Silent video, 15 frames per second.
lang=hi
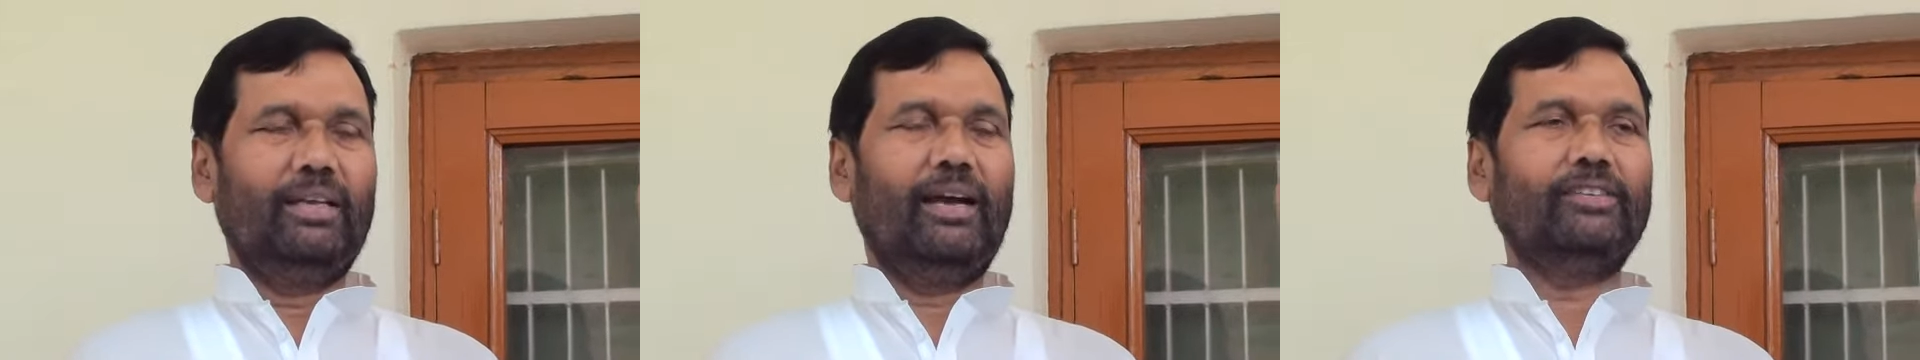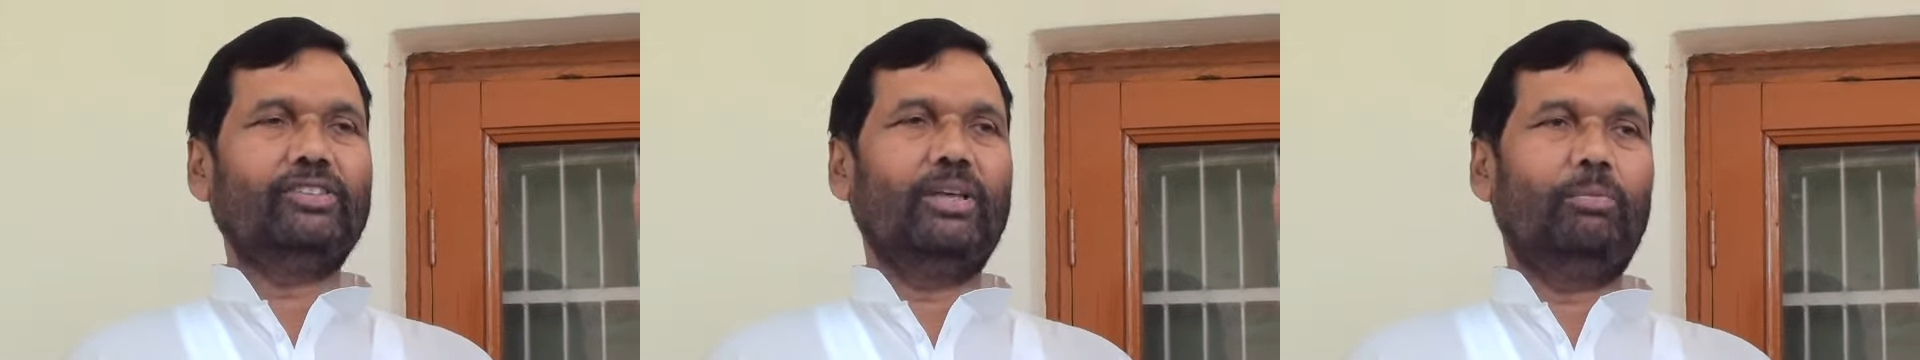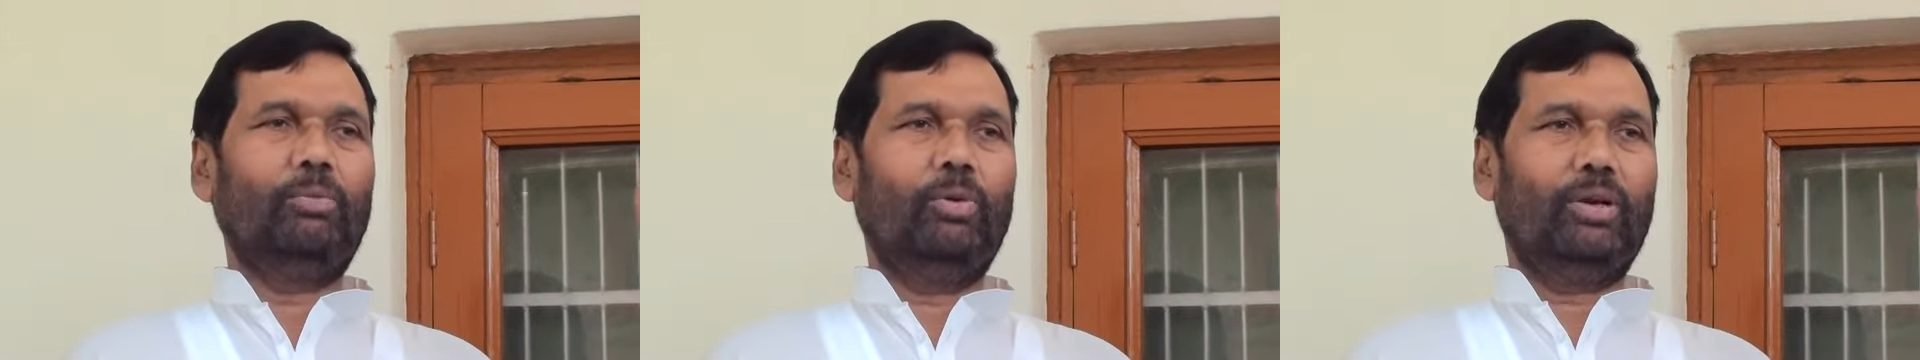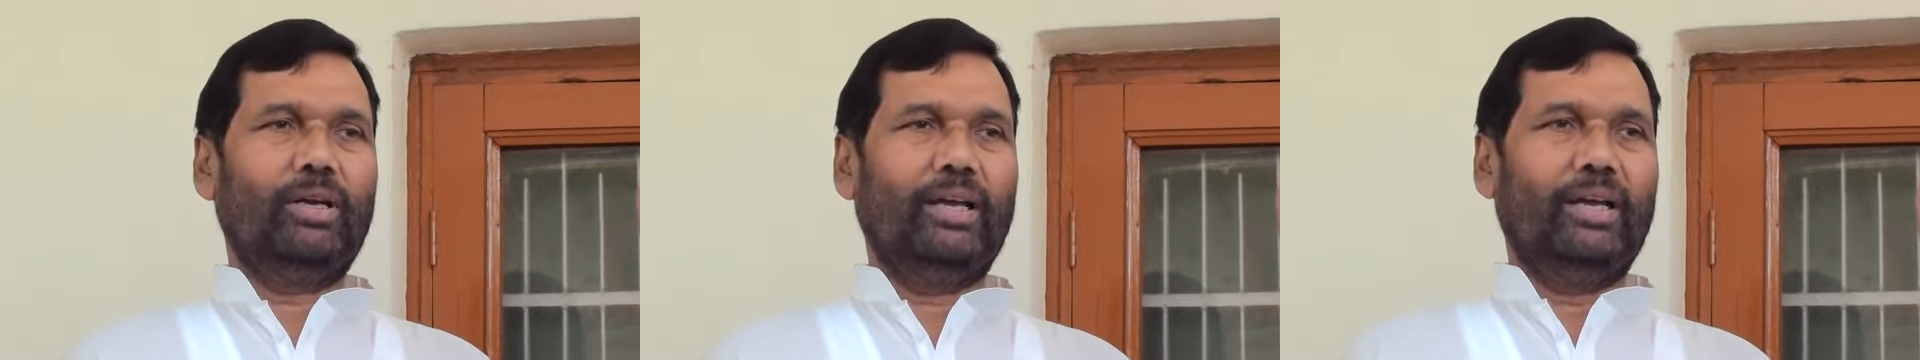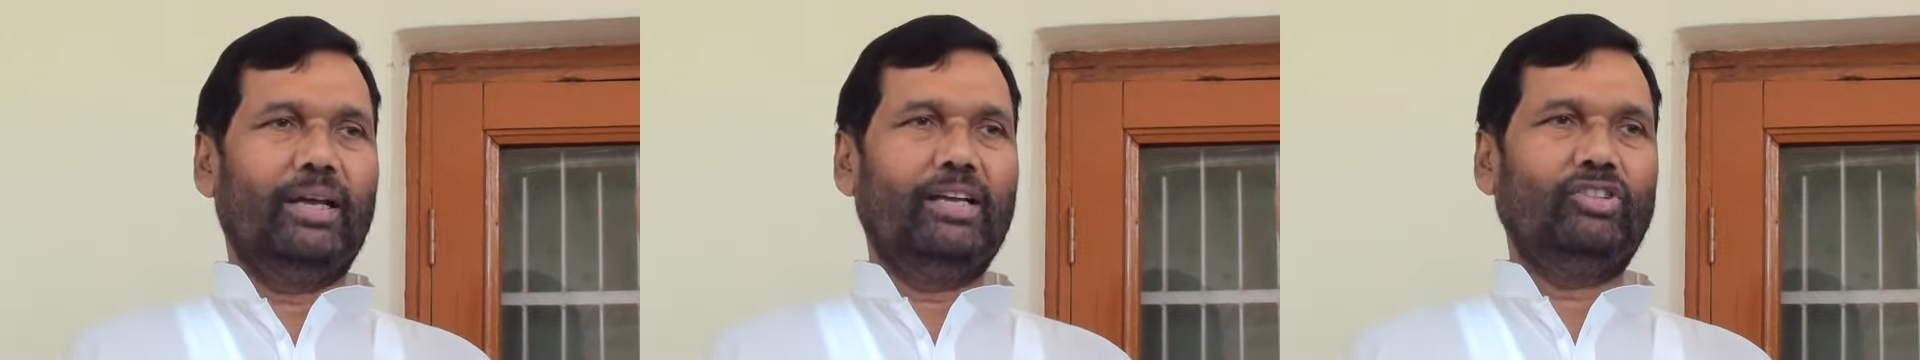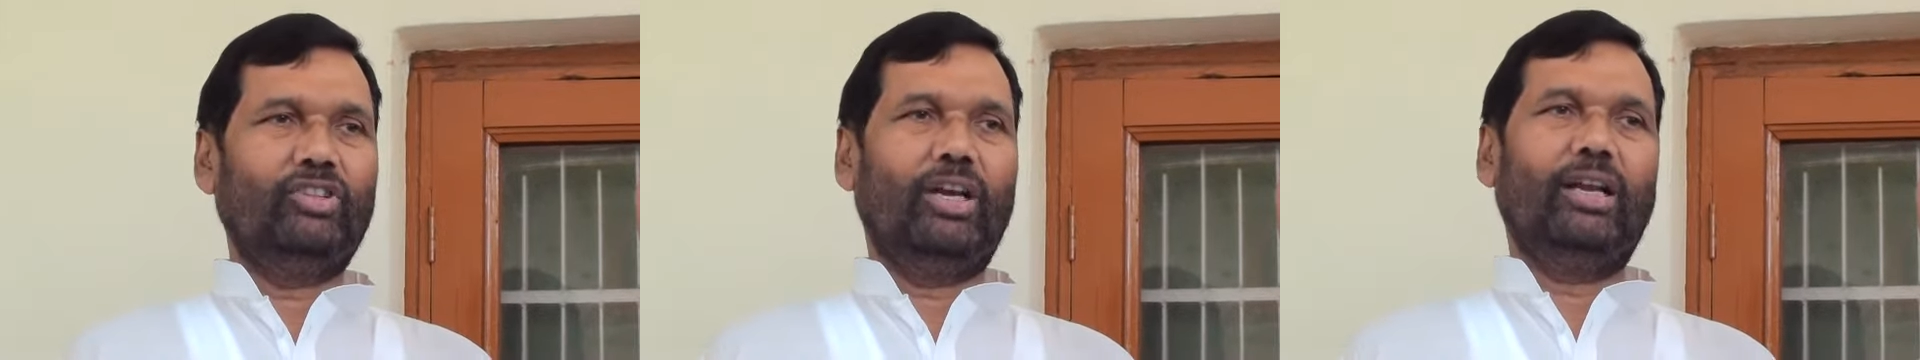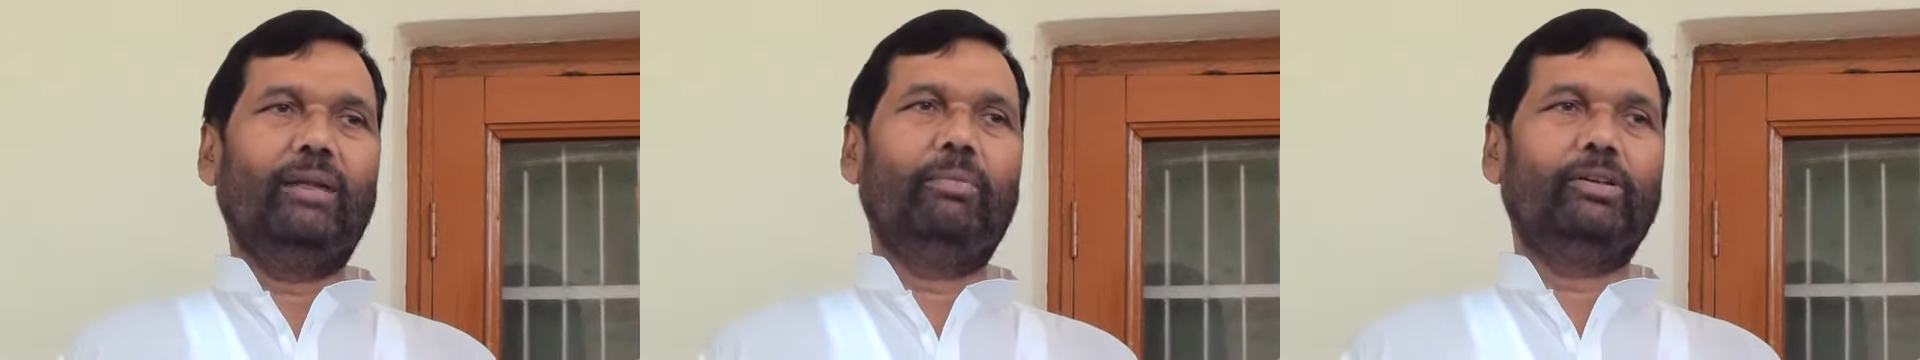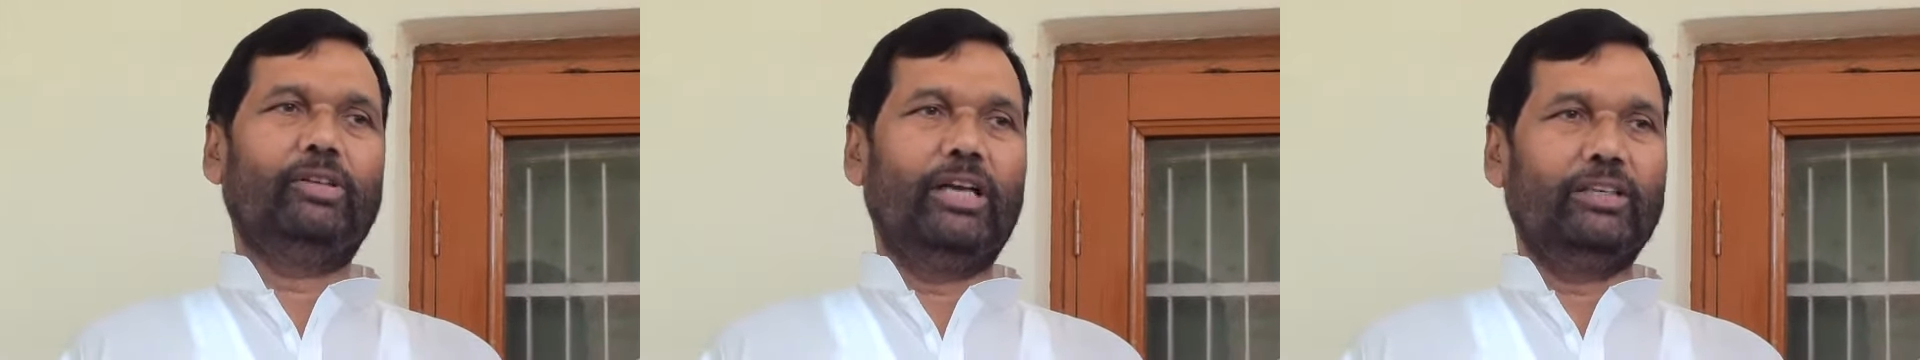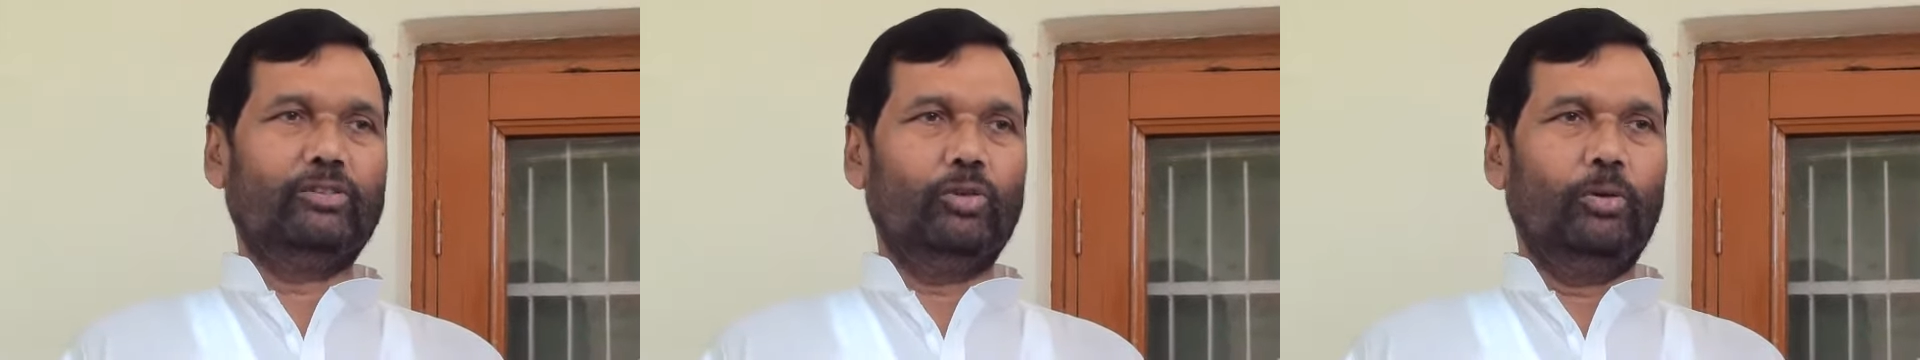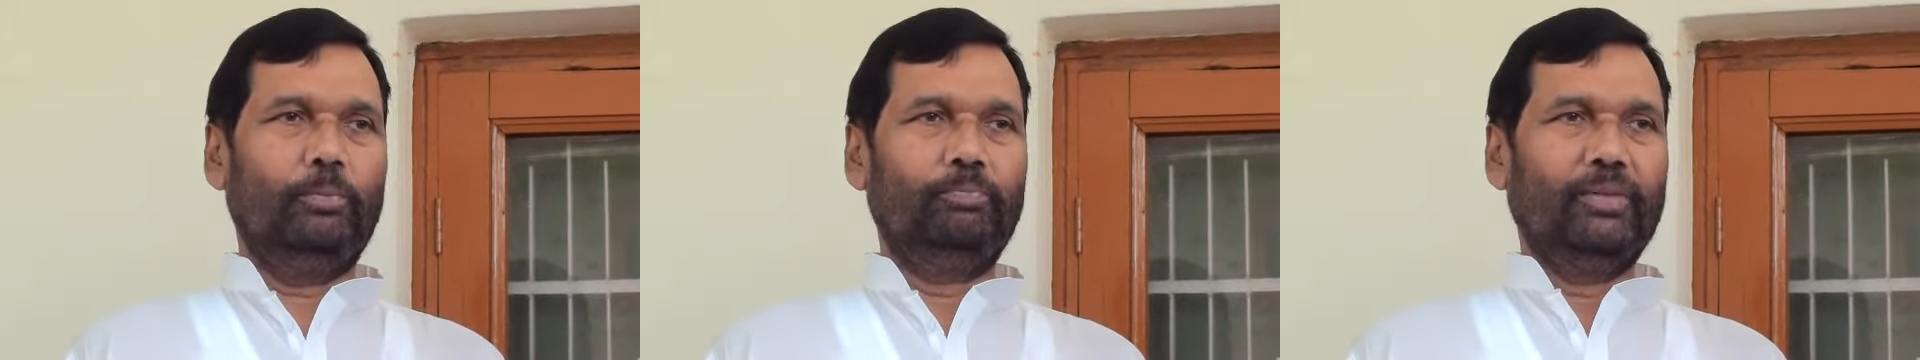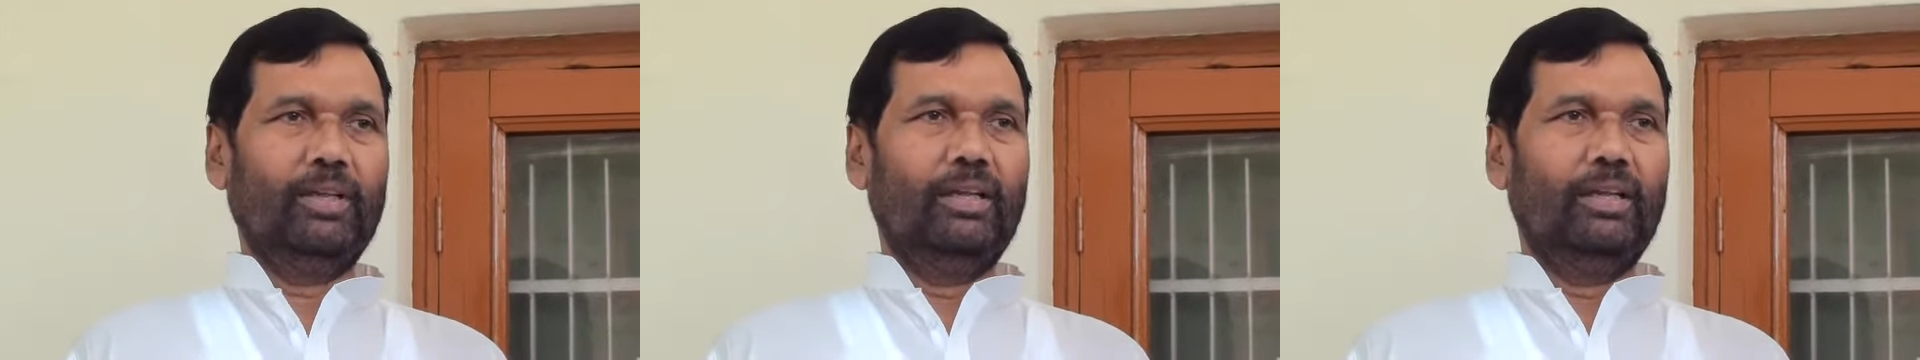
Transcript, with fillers: यहाँ से हम लोग गए हैं दिल्ली में जो है सो